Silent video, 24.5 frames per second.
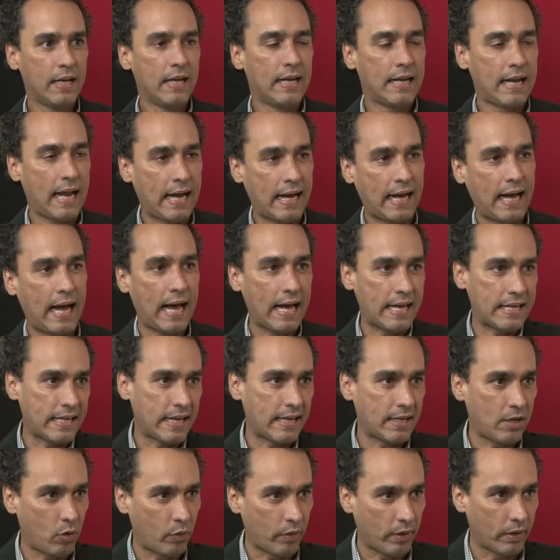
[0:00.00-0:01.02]
La calle
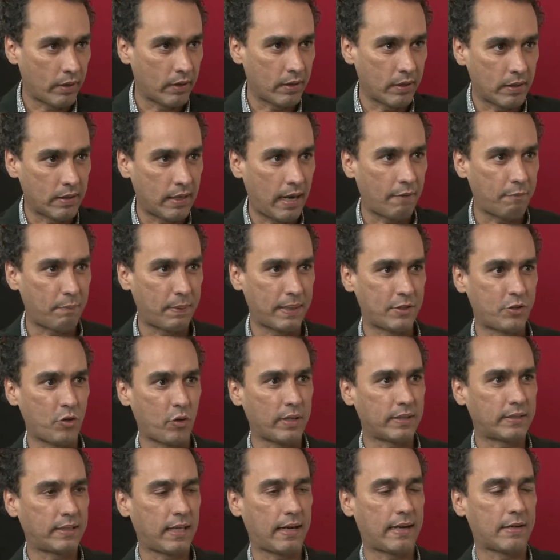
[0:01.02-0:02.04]
y, la presión
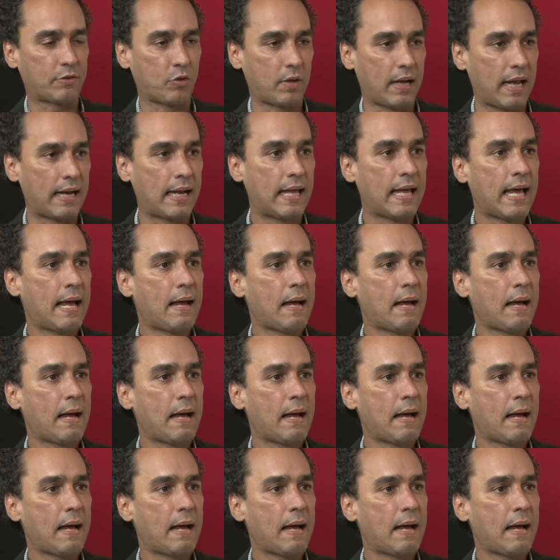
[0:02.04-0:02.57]
internacional.